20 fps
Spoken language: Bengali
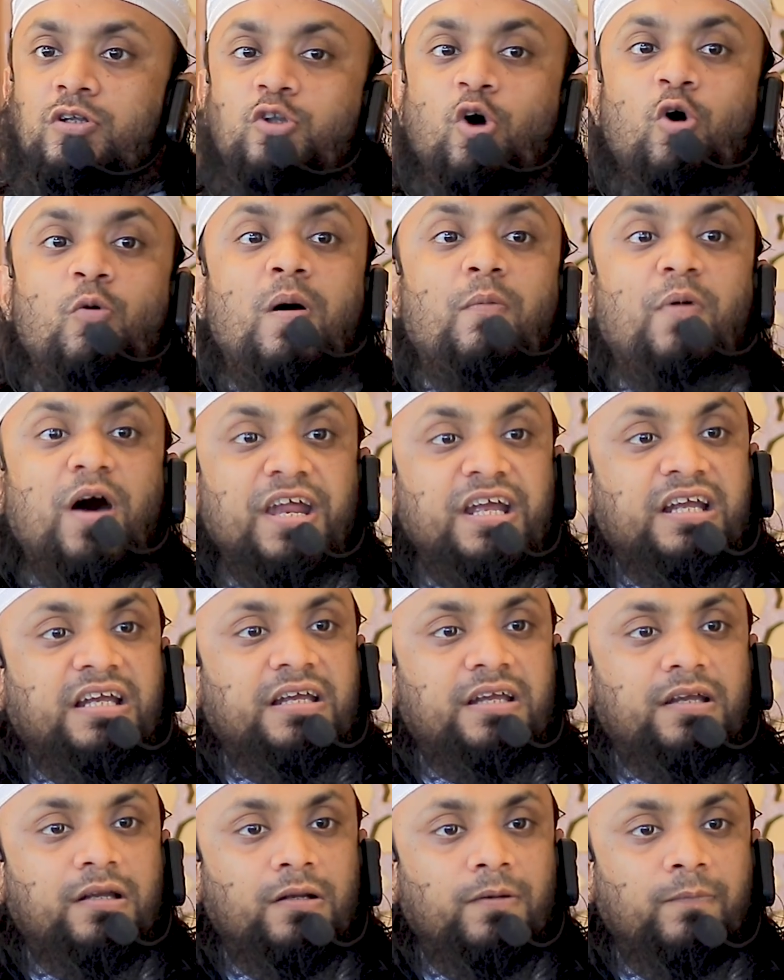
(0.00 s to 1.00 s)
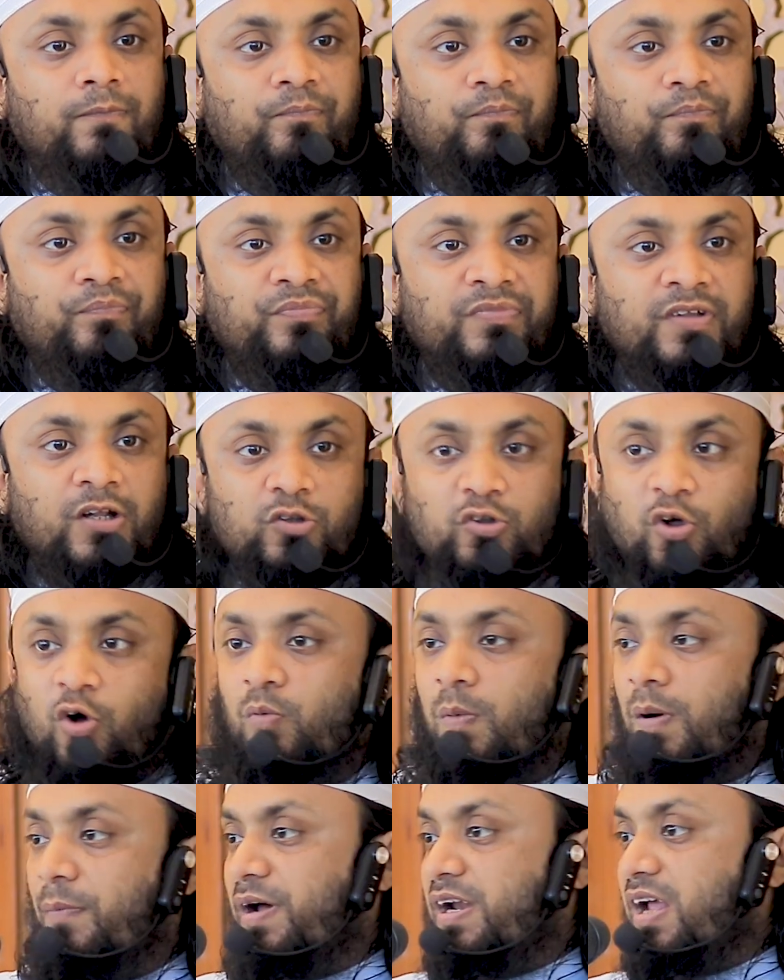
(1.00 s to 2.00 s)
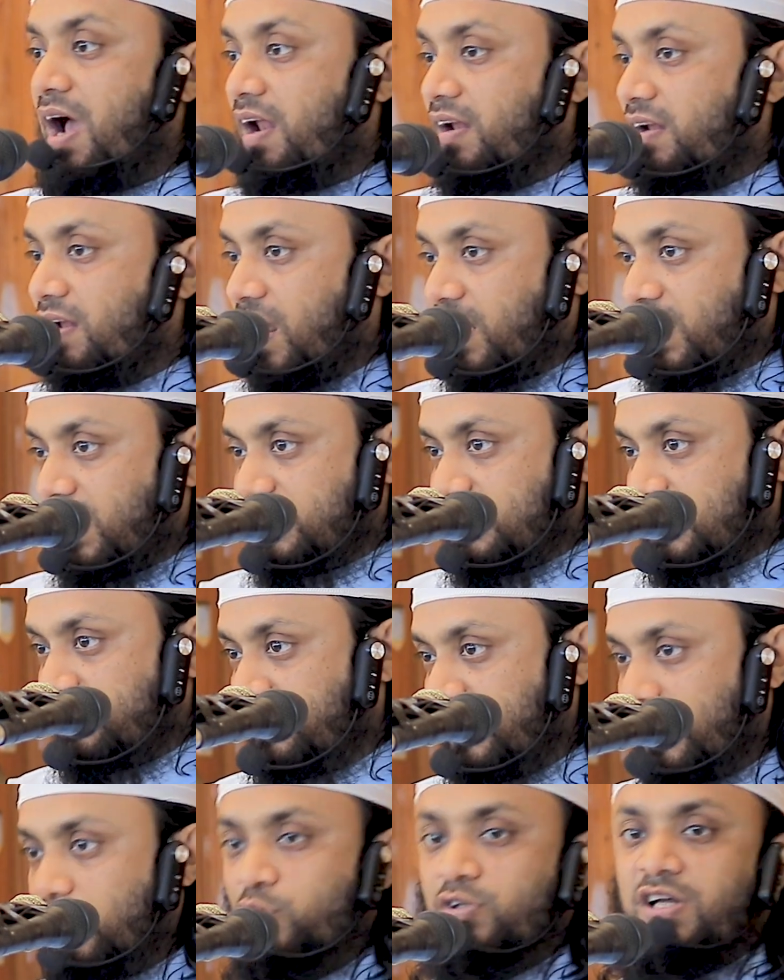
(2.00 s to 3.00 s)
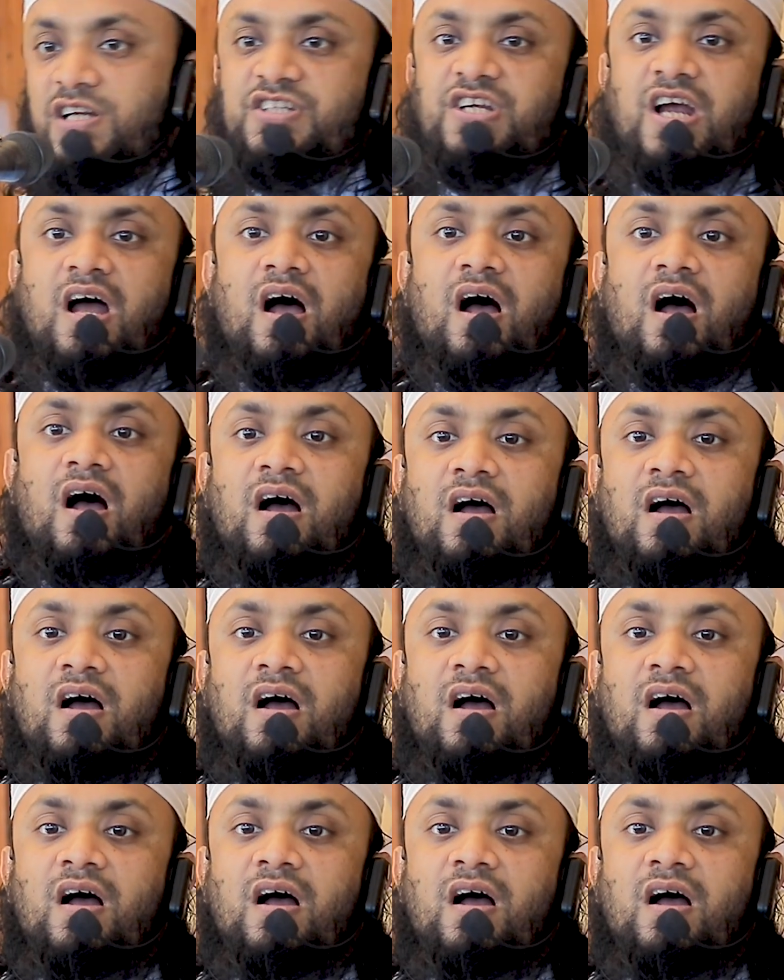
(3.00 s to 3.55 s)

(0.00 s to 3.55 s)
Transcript: তৌবা মানে কি তৌবা মানে আল্লাহর কাছে ফেরত আসা